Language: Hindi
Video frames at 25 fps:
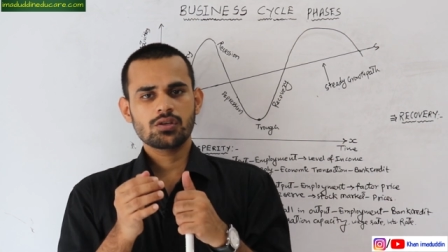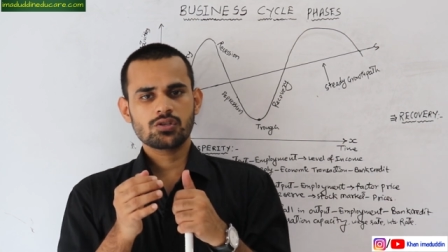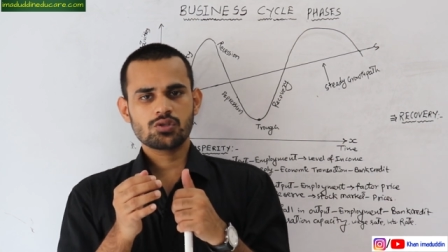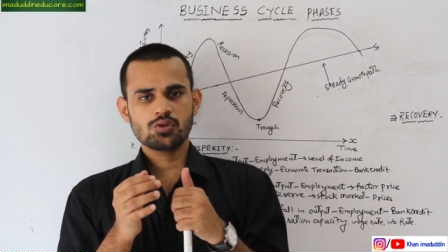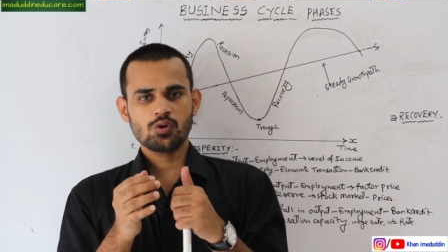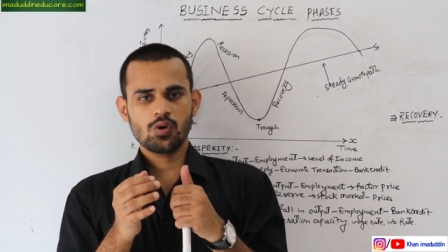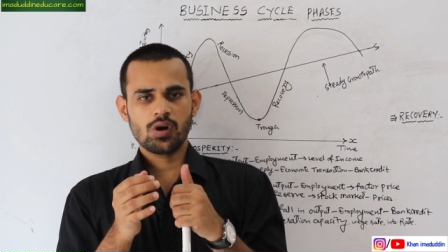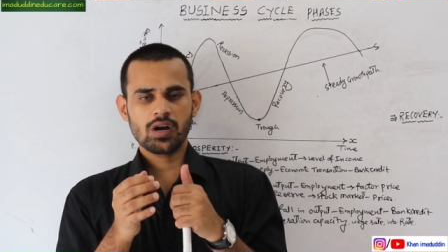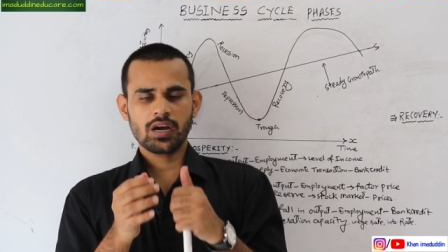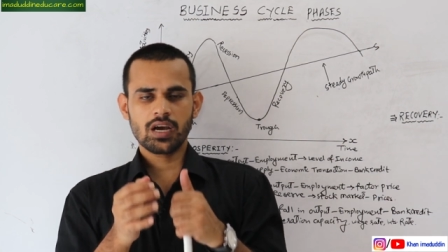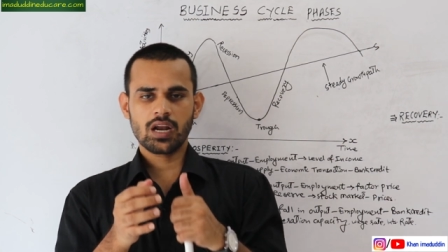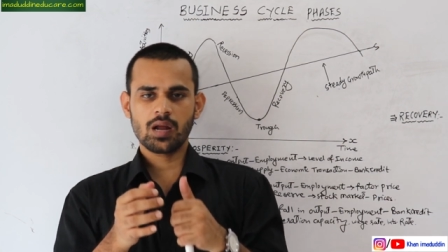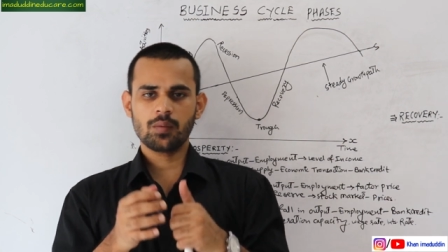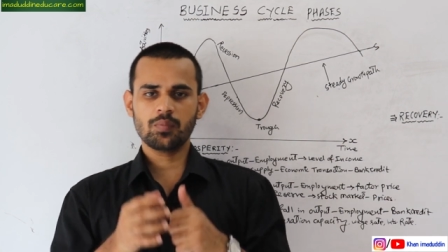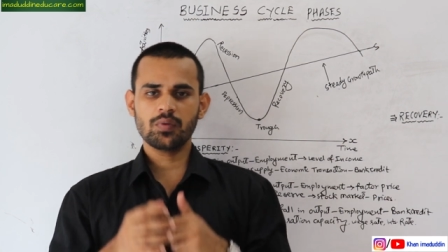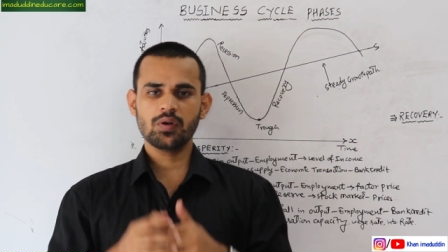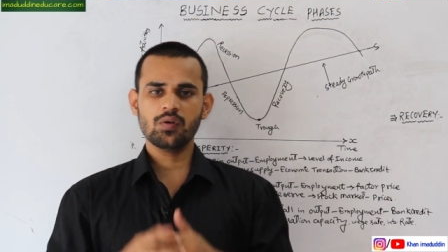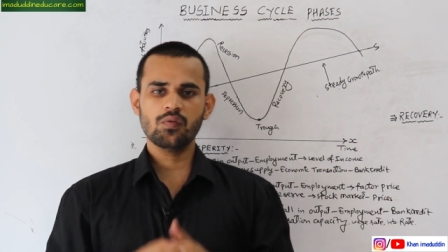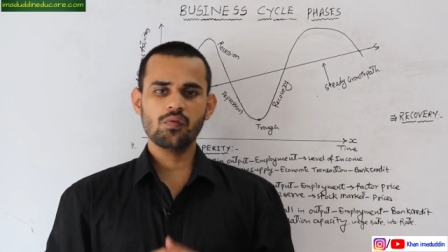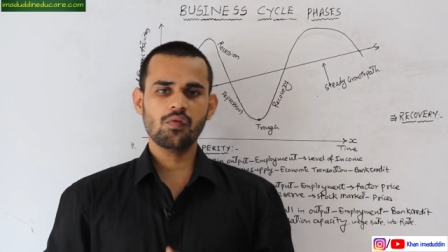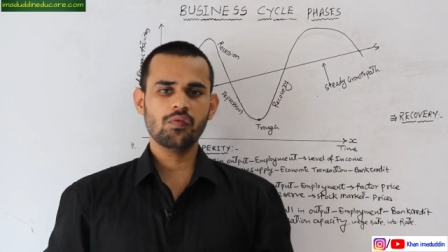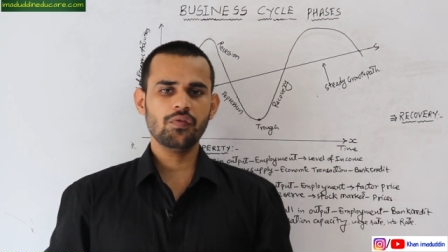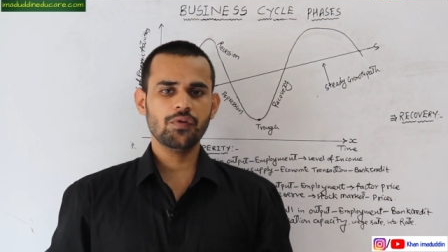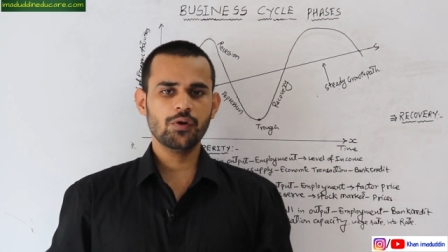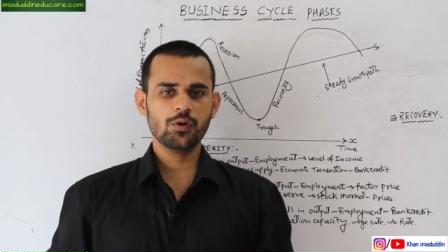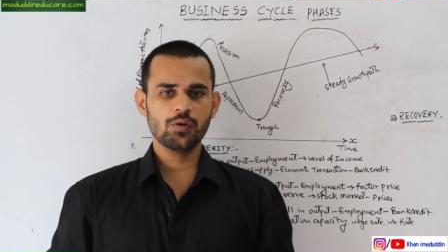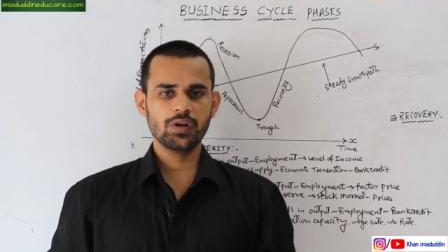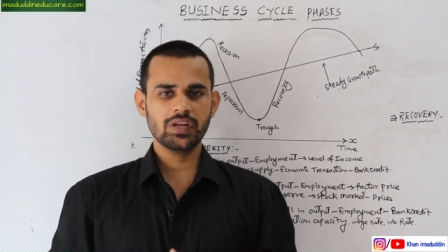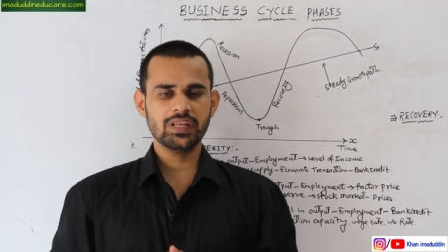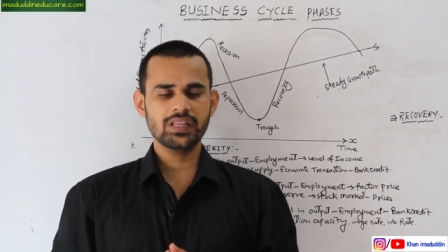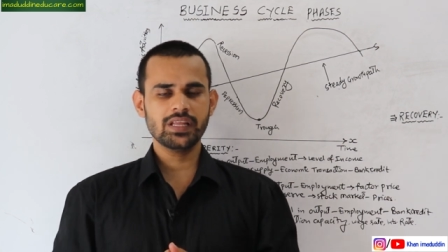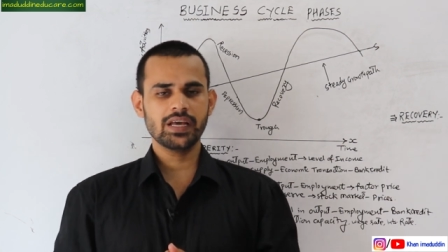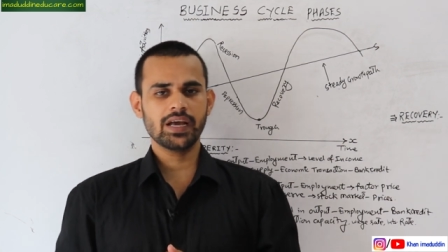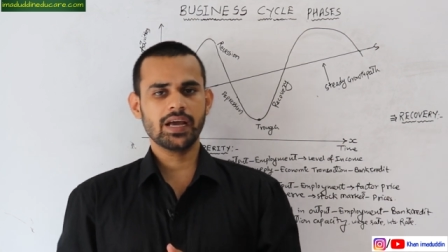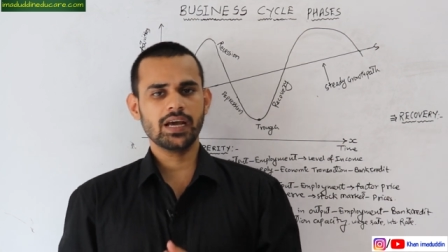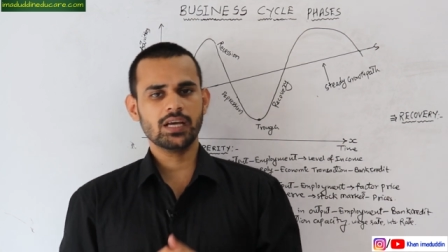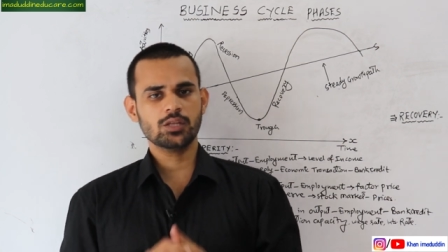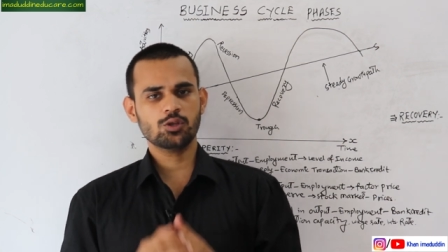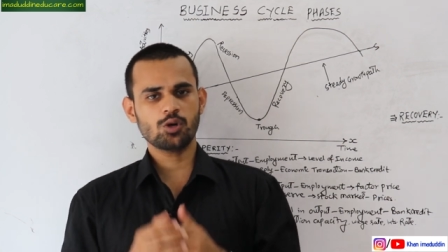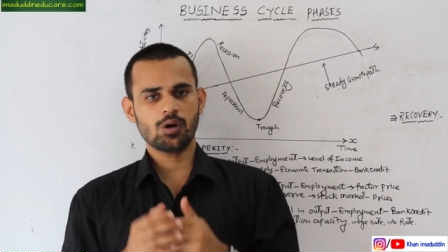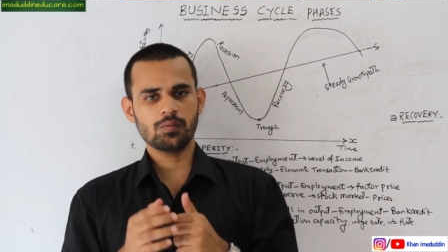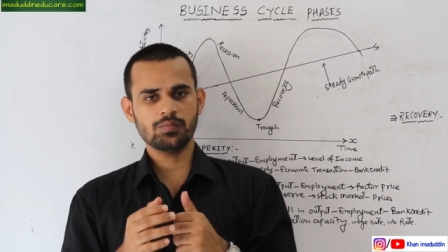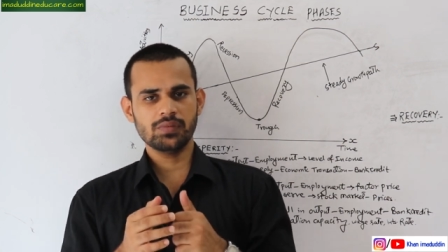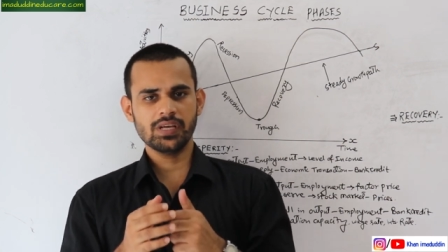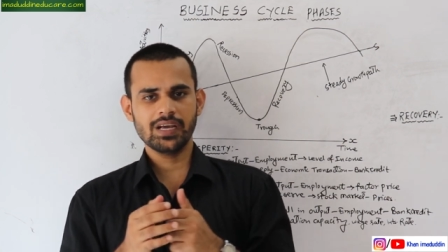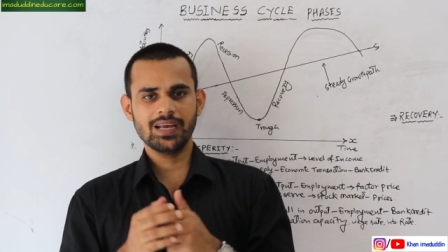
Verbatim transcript: सो so, अगर आपने वो वीडियो नहीं देखा है तो आप